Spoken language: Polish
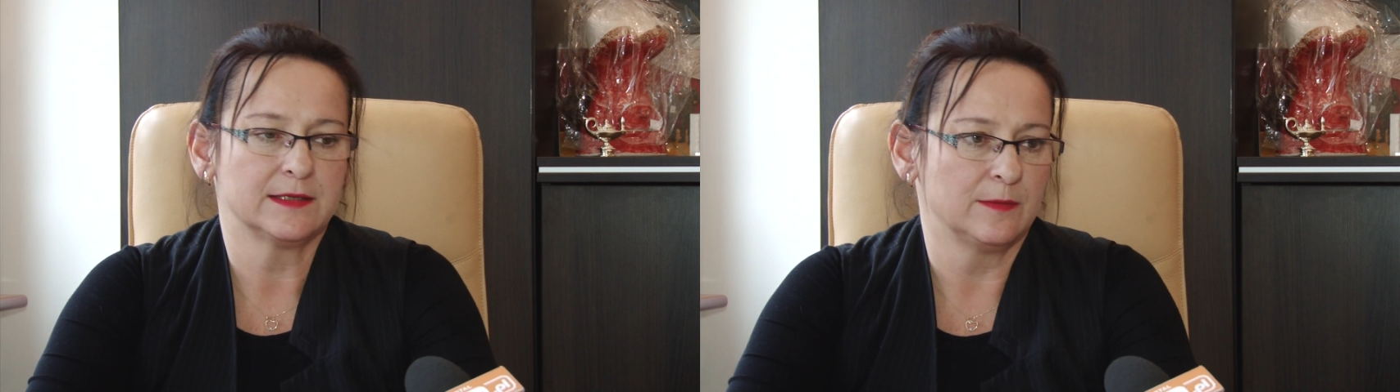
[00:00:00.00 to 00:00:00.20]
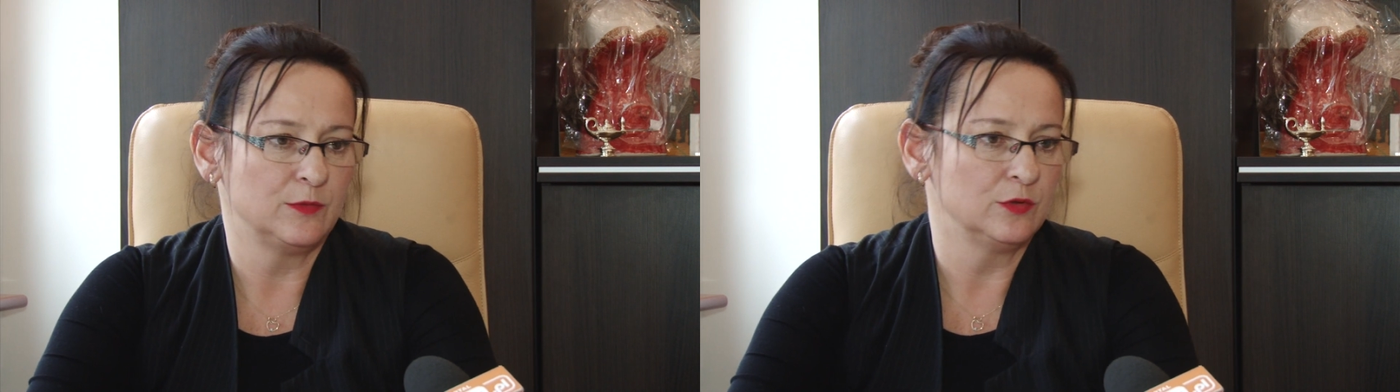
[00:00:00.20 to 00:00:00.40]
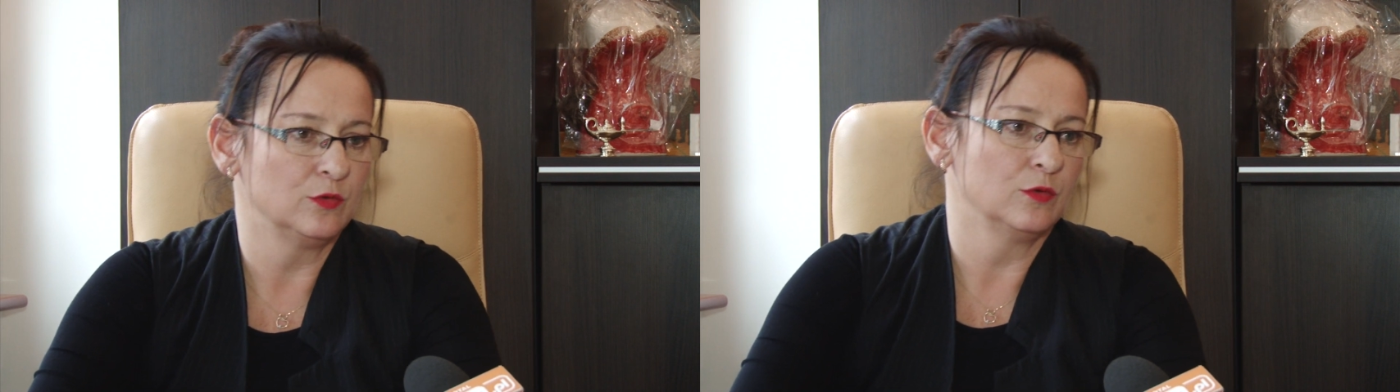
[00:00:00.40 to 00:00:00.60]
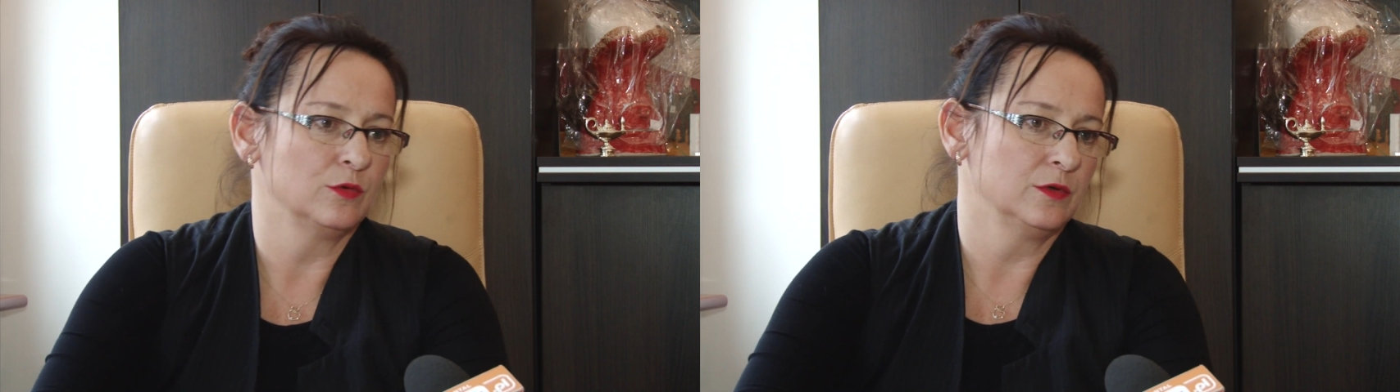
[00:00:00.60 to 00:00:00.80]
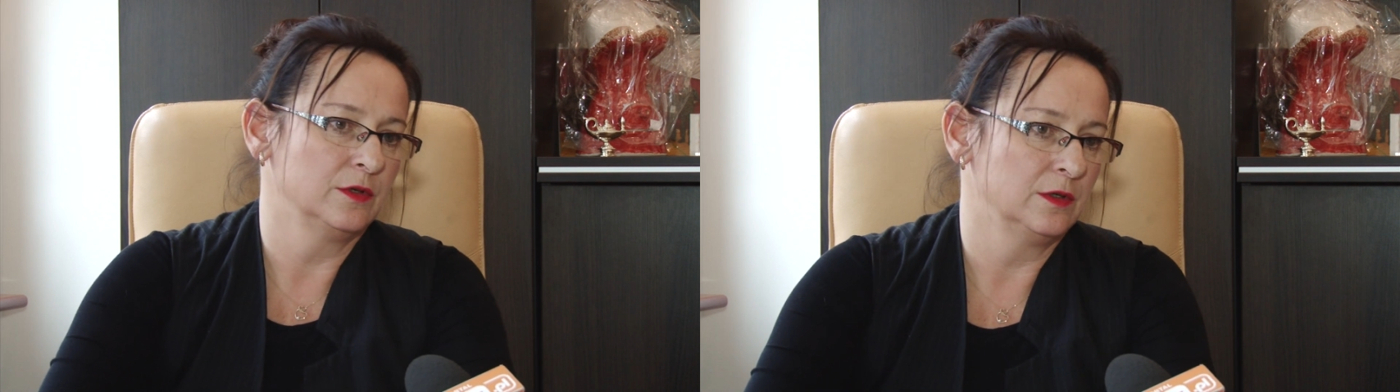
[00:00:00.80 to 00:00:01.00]
egzaminu
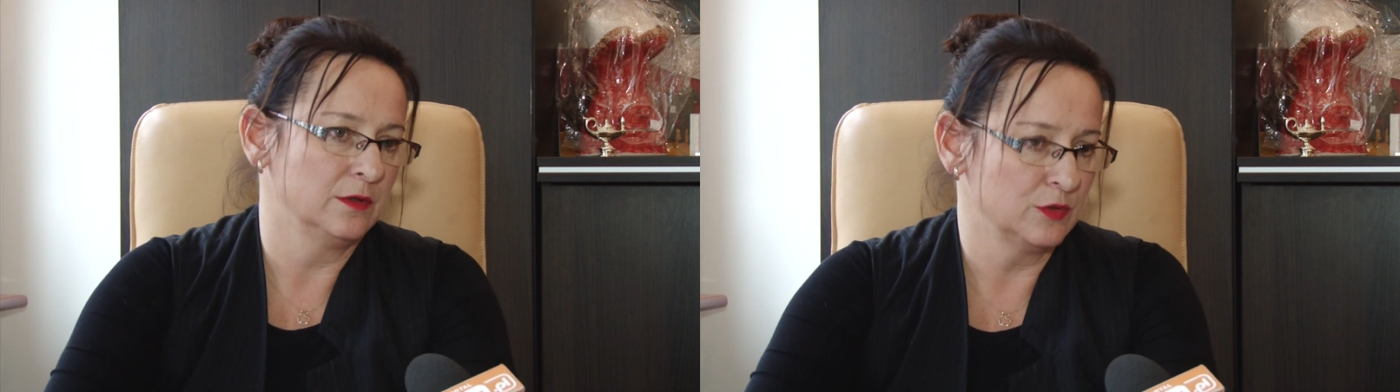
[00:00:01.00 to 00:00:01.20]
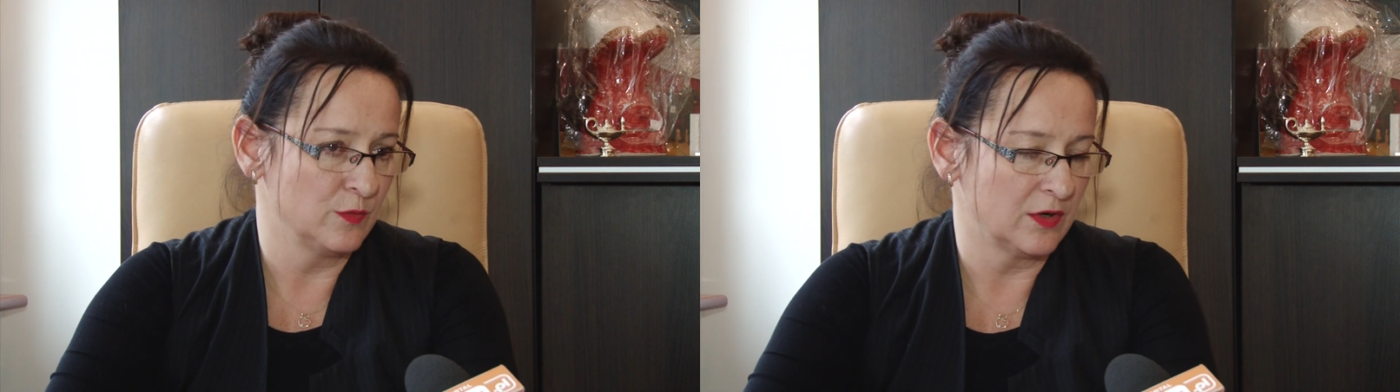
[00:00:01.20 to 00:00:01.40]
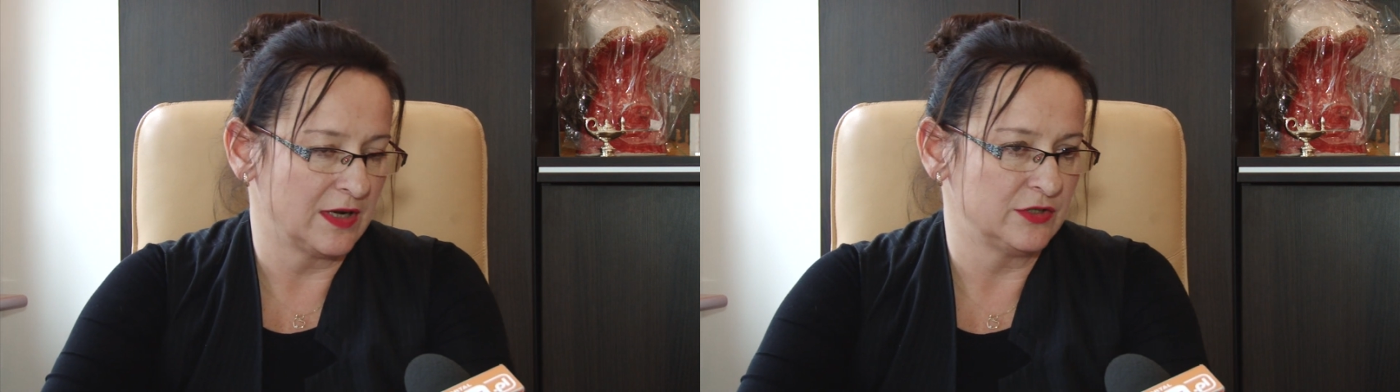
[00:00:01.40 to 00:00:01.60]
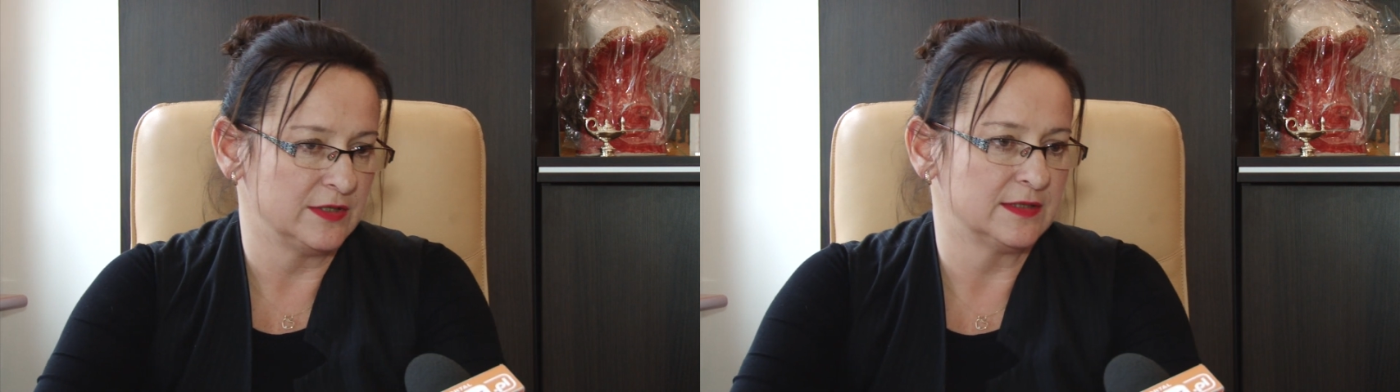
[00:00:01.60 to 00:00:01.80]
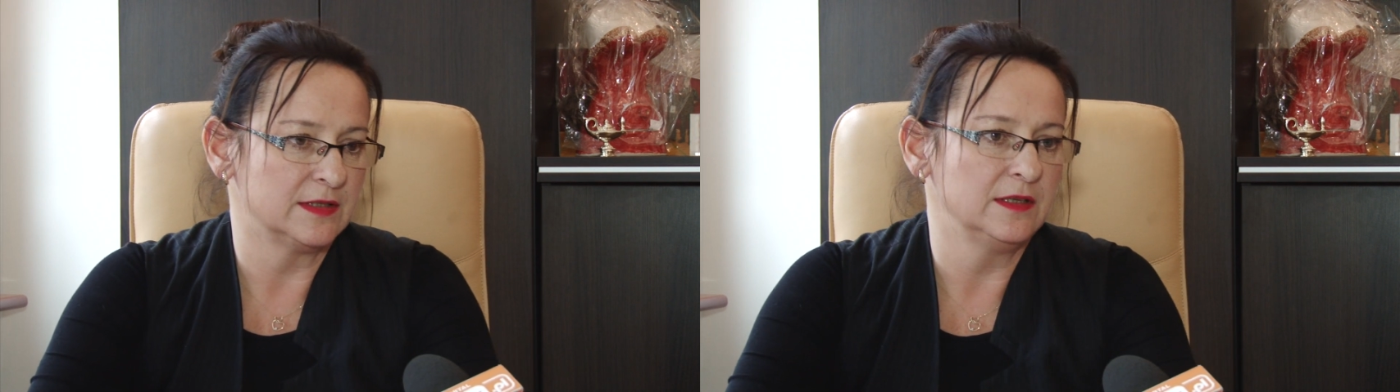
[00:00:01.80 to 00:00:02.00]
y,
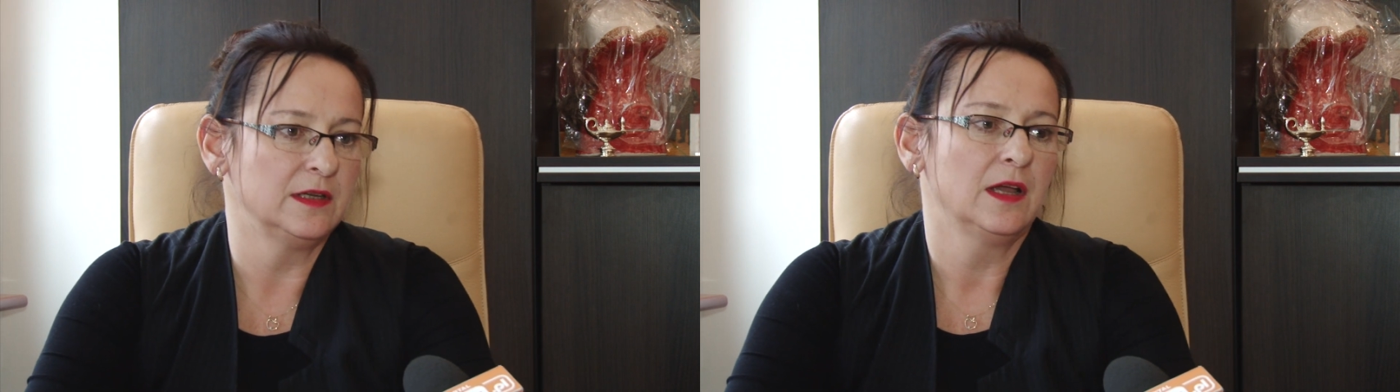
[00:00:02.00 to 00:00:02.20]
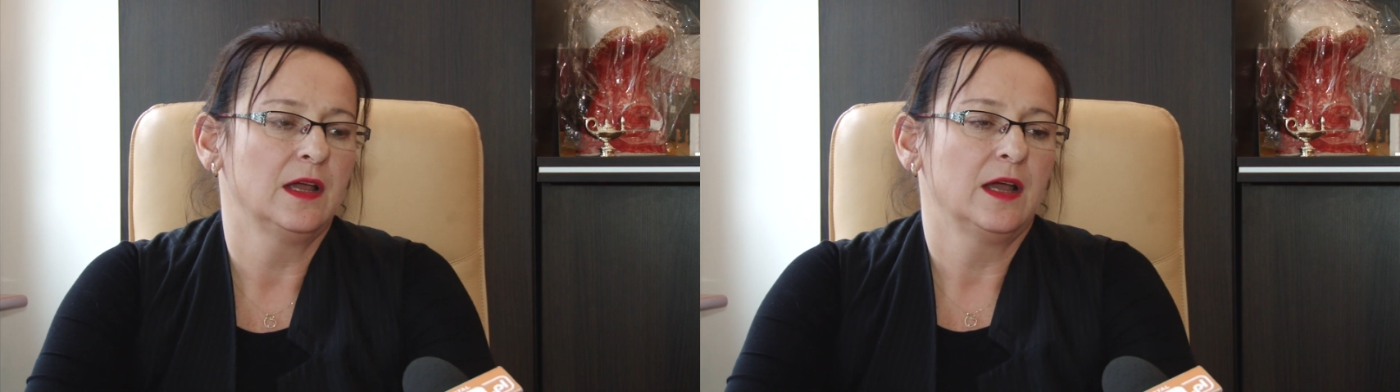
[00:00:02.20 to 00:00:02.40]
ósmoklasisty,